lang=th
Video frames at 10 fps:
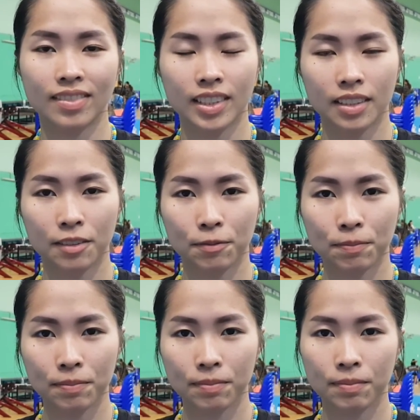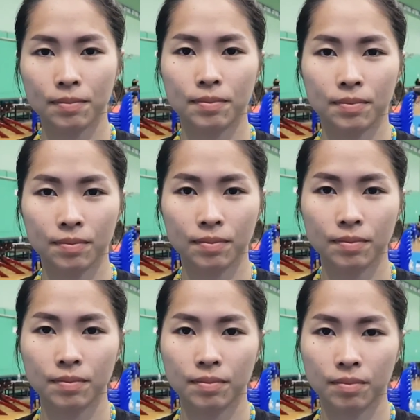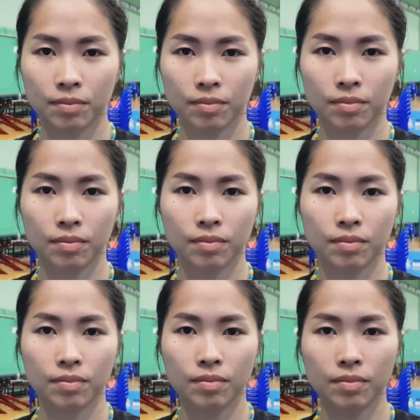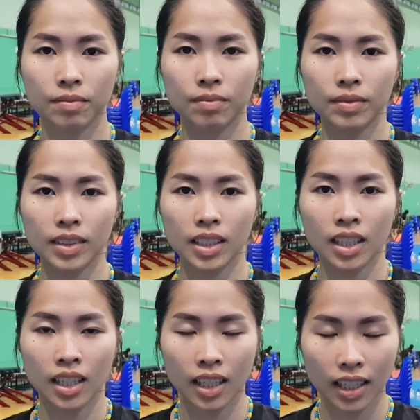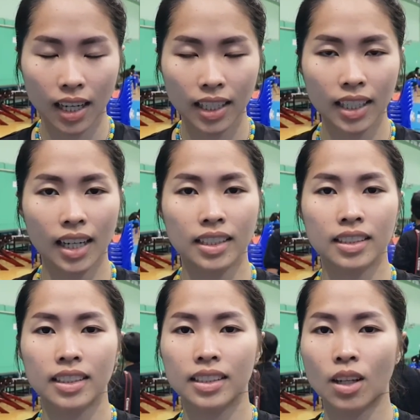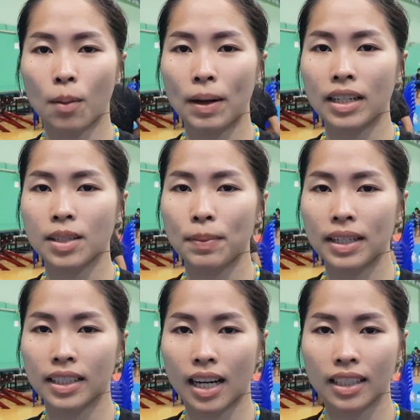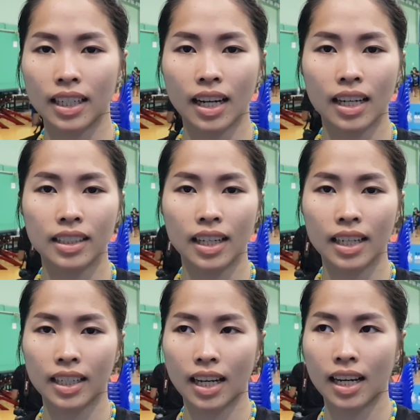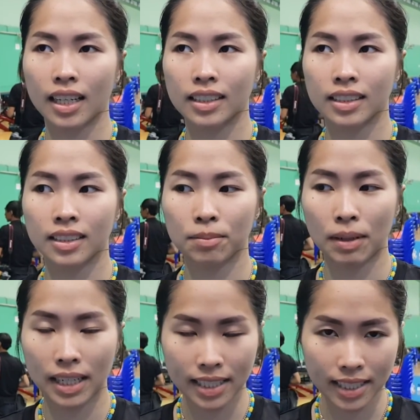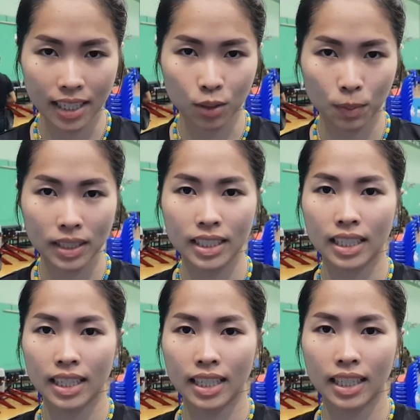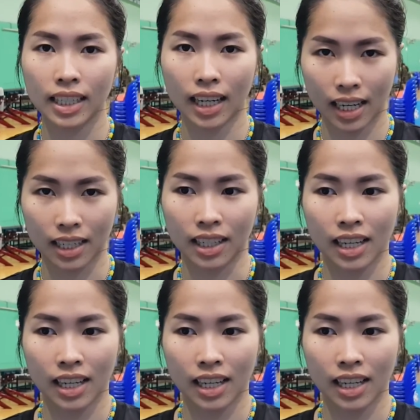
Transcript: นัดต่อไปครับที่จะถึงนี่จะเป็นการแข่งขันที่ไหนยังไงครับการแข่งขันต่อไปก็จะเป็นการแข่งขันรายการมาเลเซียซูเปอร์ซีรีส์ค่ะ